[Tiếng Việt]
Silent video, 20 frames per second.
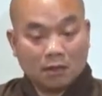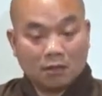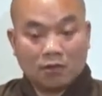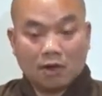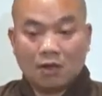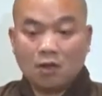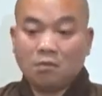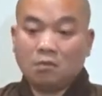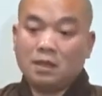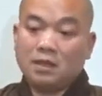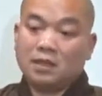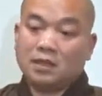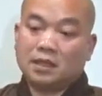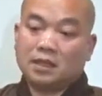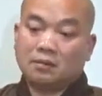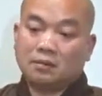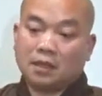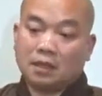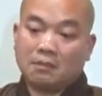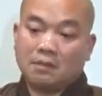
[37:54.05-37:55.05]
và lúc bây giờ
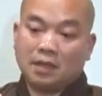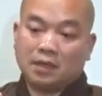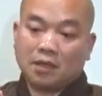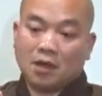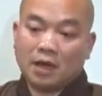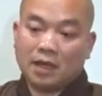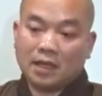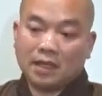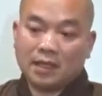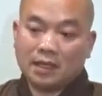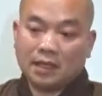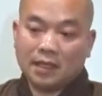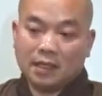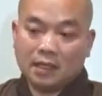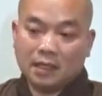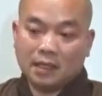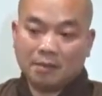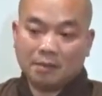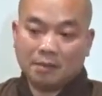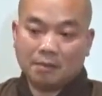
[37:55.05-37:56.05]
trong tâm mình có cái gì cái
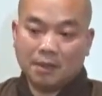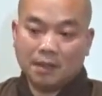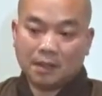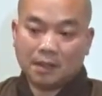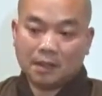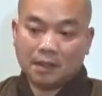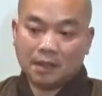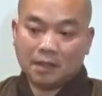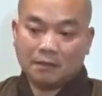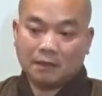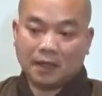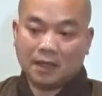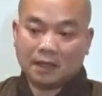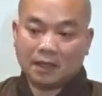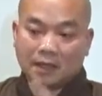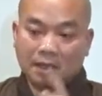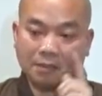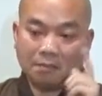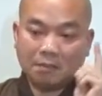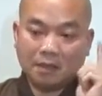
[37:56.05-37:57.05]
gì là mình biết như vậy
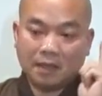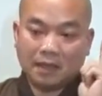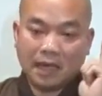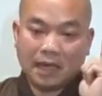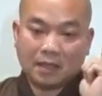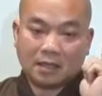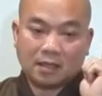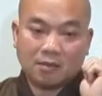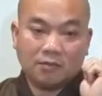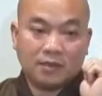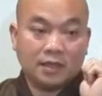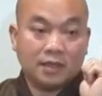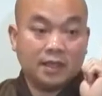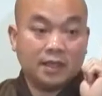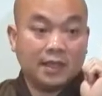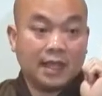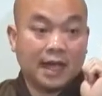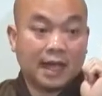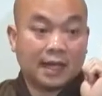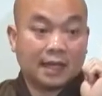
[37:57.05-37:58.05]
thì mình đang sống với
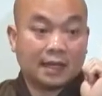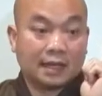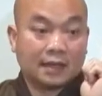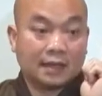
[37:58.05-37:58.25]
trí giác